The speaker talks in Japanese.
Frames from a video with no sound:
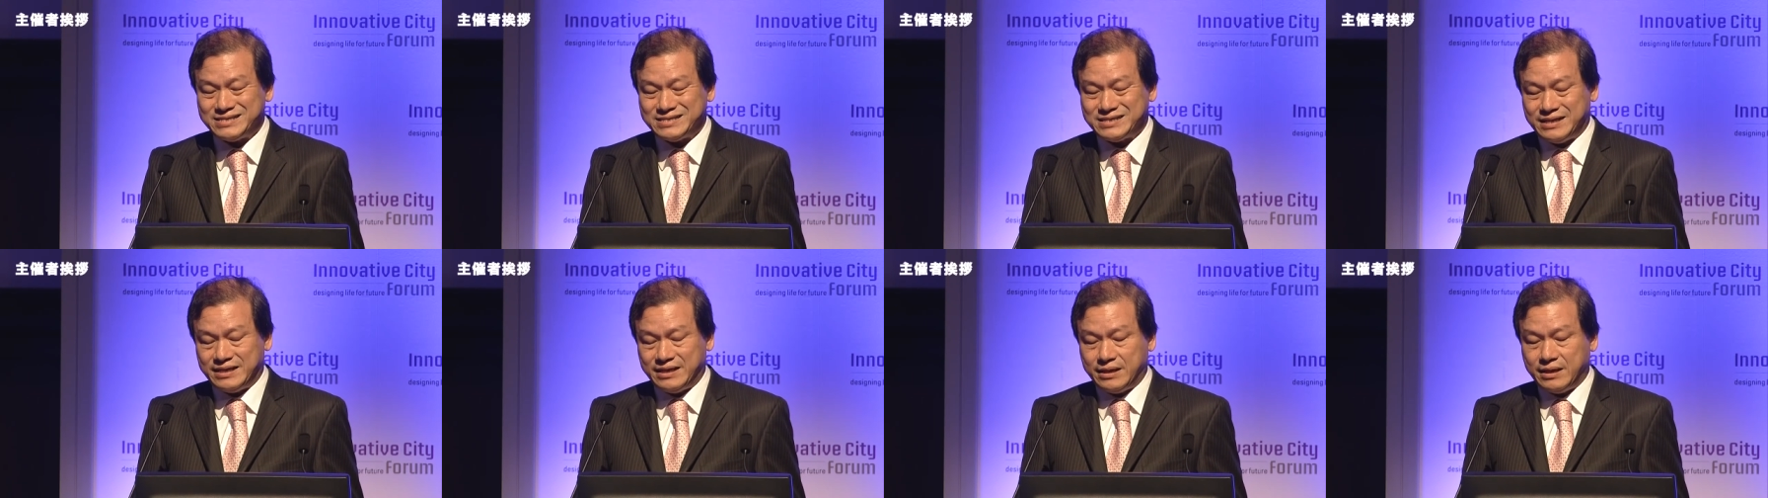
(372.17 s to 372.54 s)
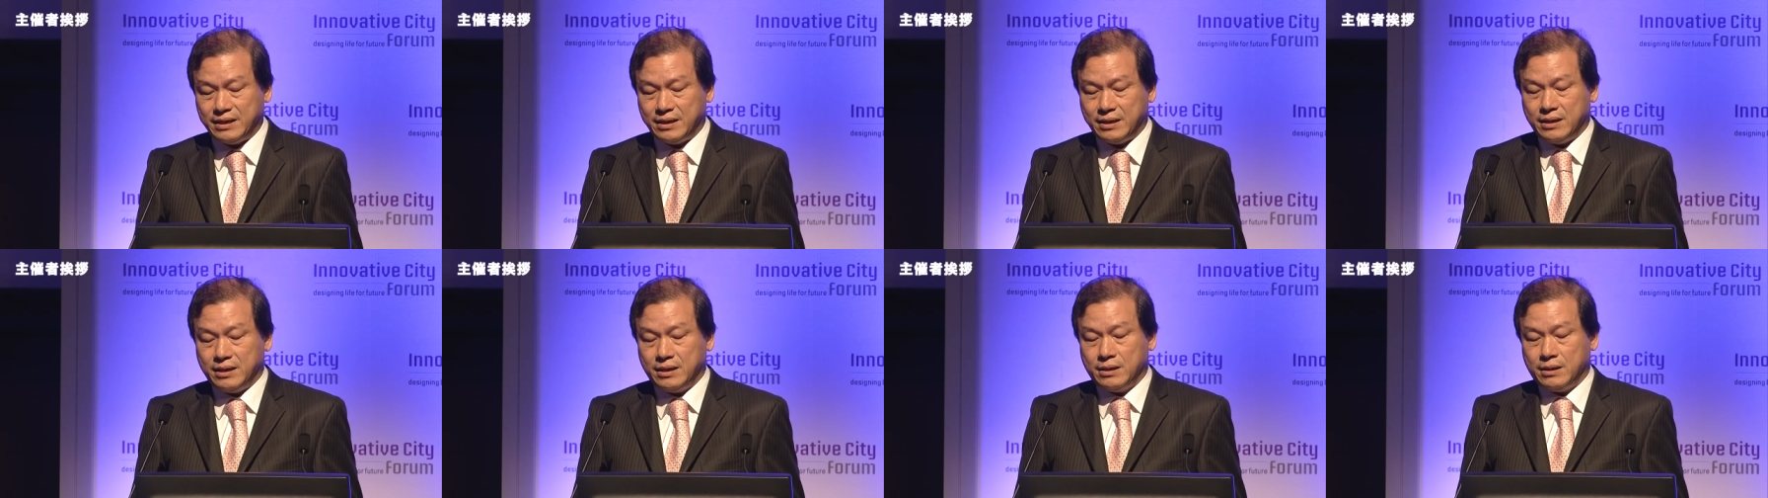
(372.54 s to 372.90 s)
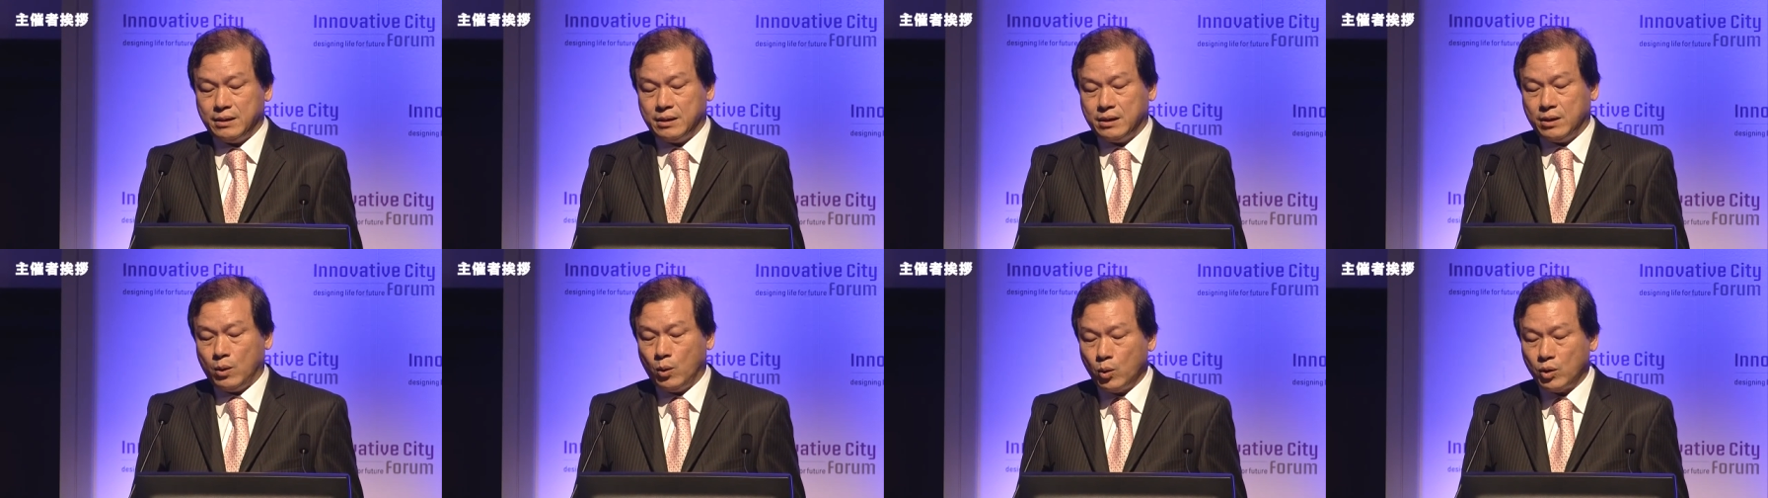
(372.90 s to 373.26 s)
美術館
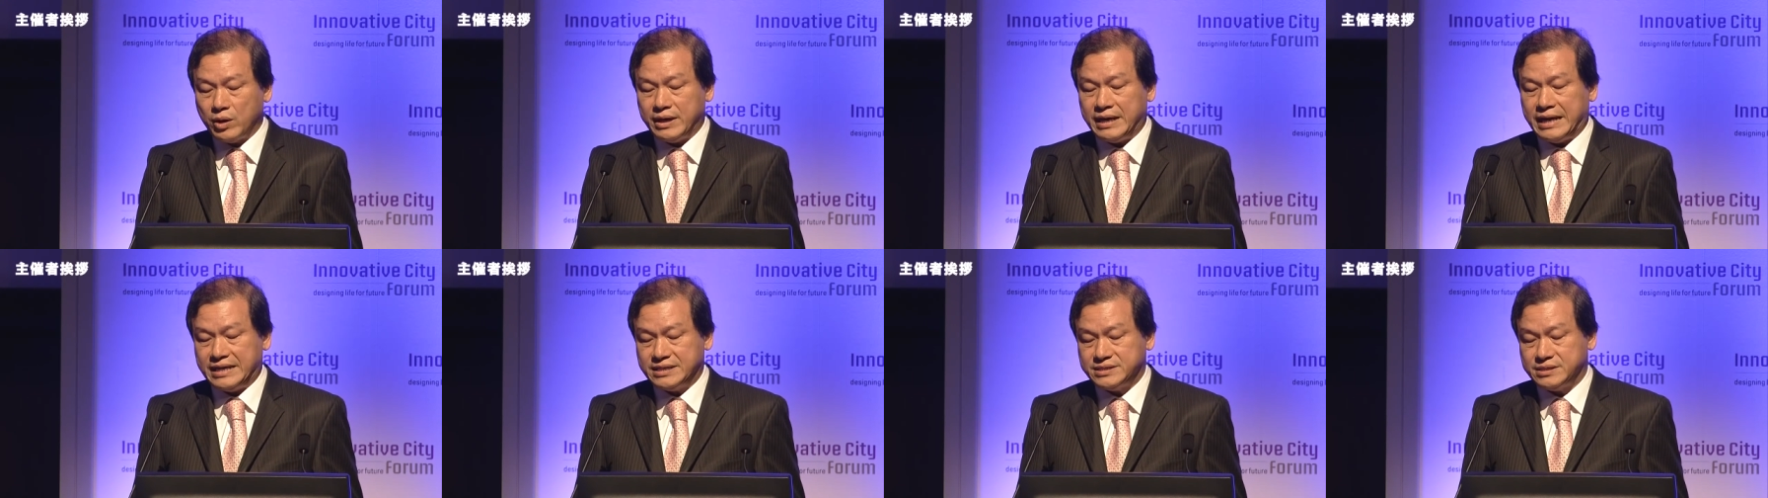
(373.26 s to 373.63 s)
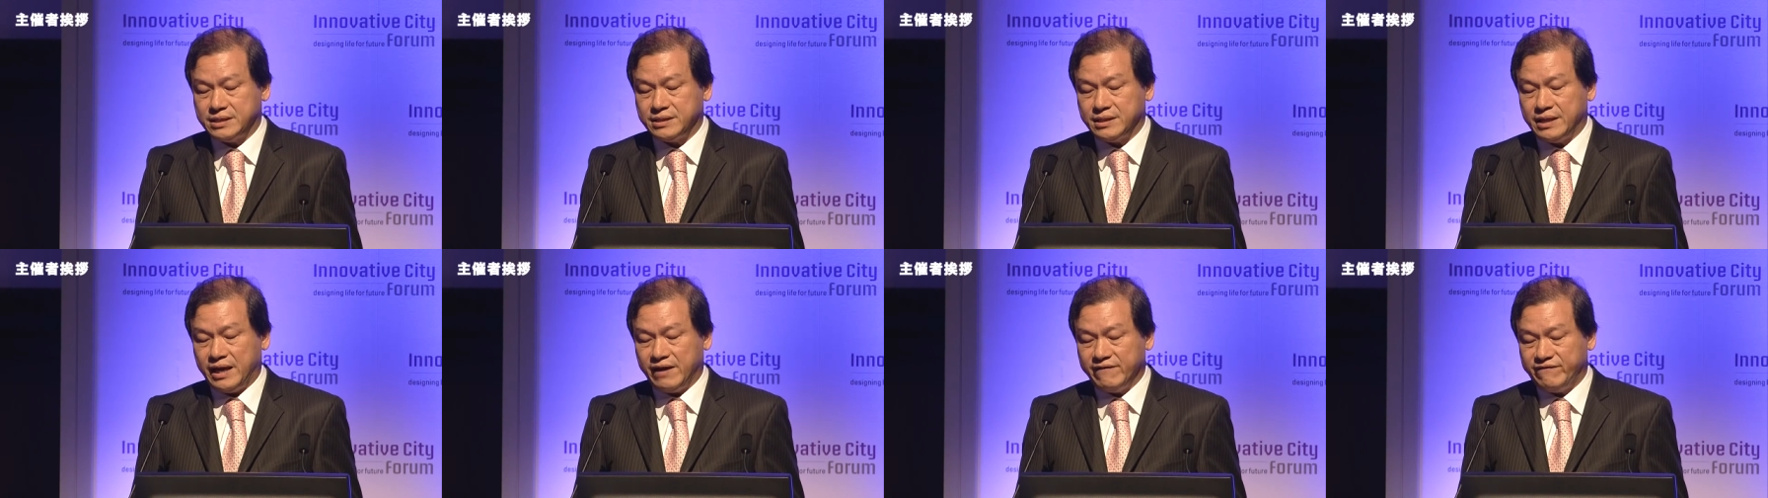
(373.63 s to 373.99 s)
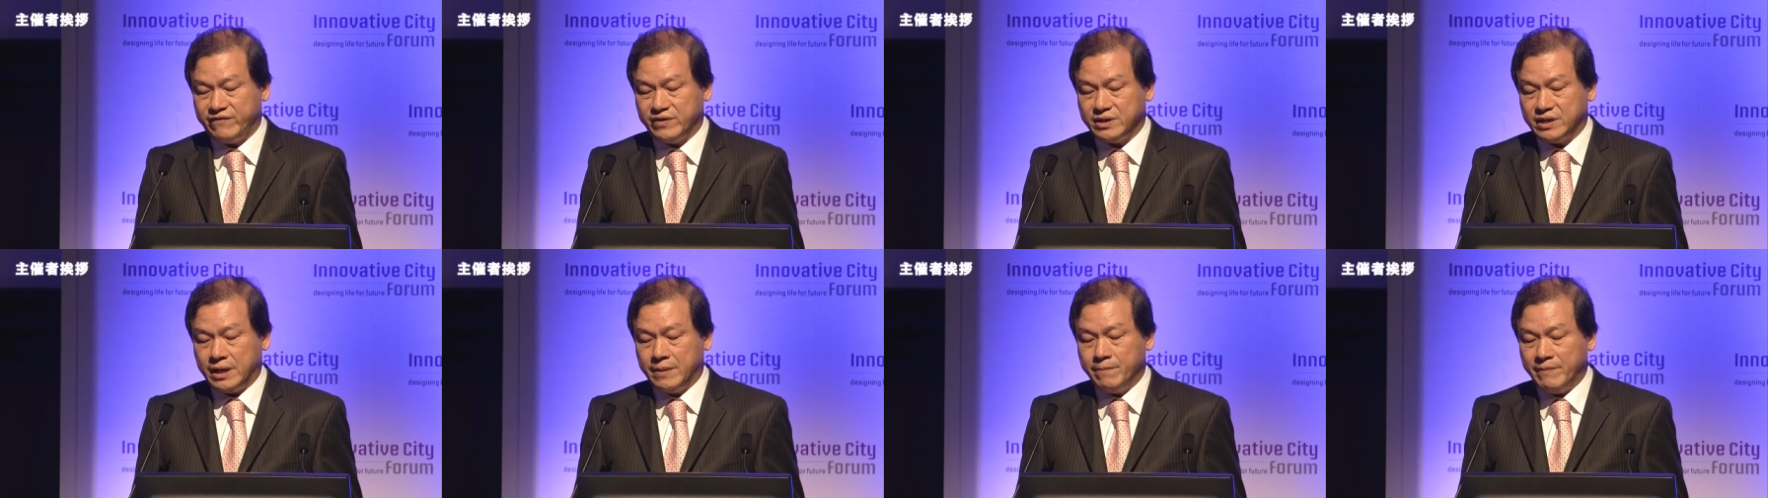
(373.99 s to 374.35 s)
あ
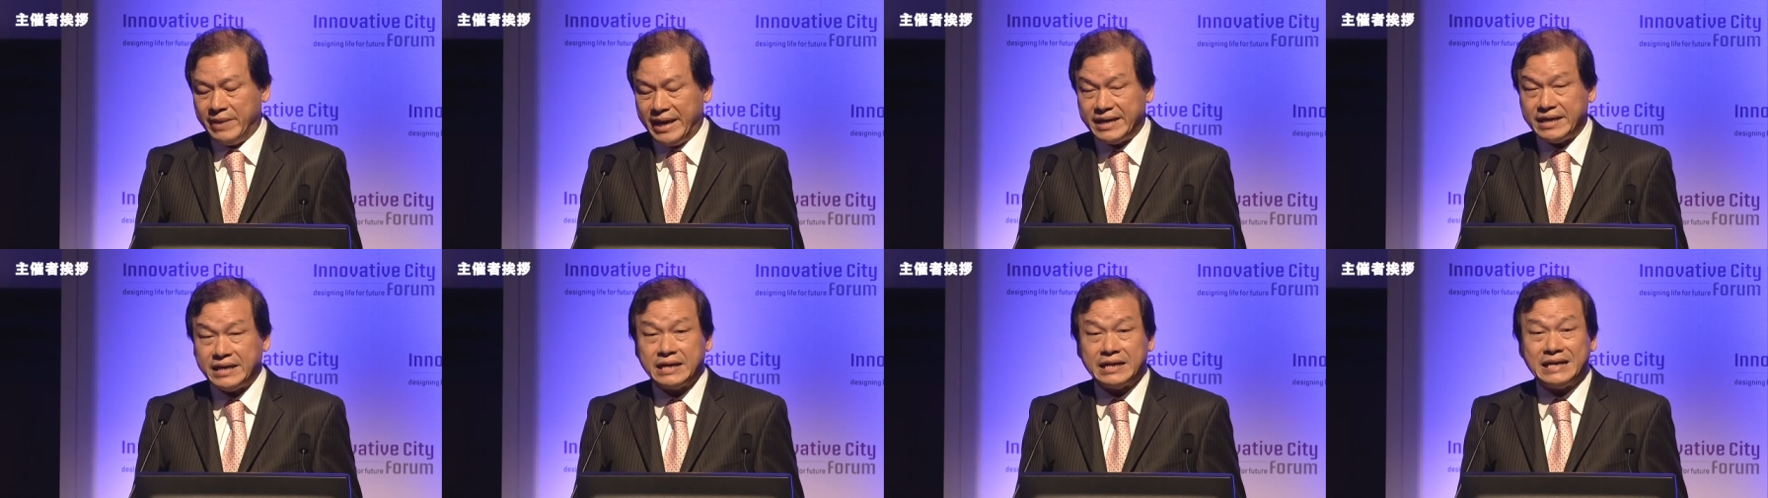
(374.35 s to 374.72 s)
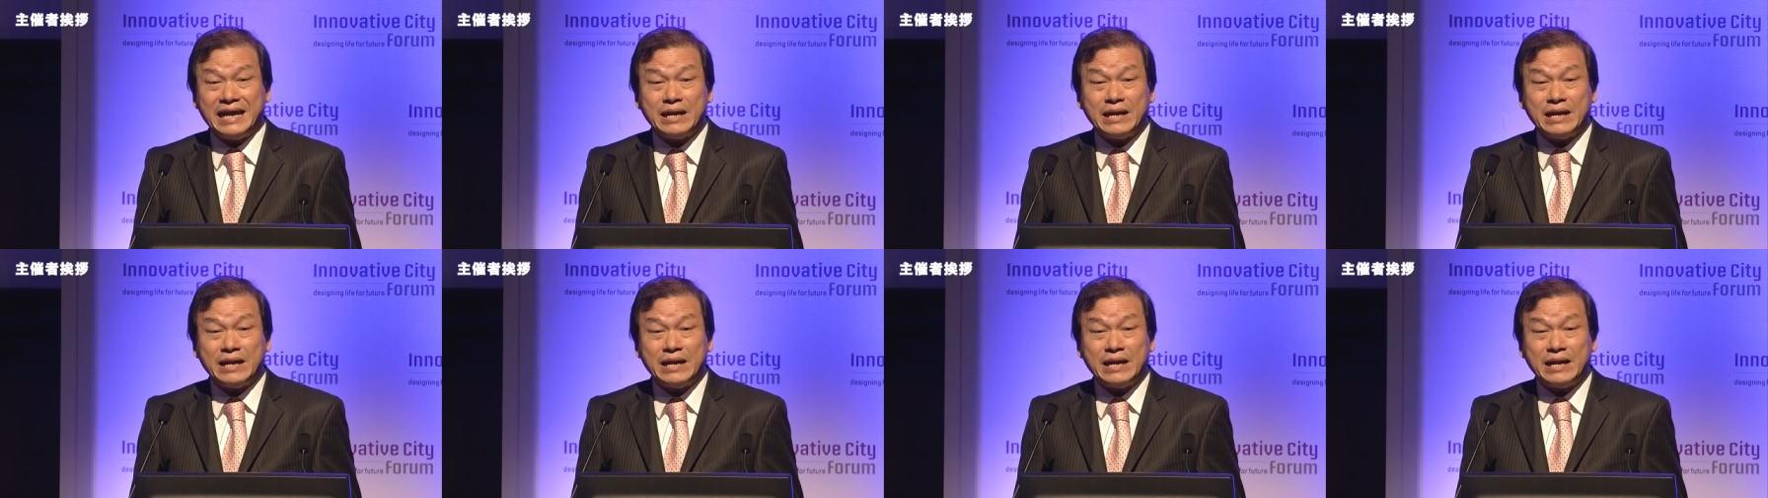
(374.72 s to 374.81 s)
があ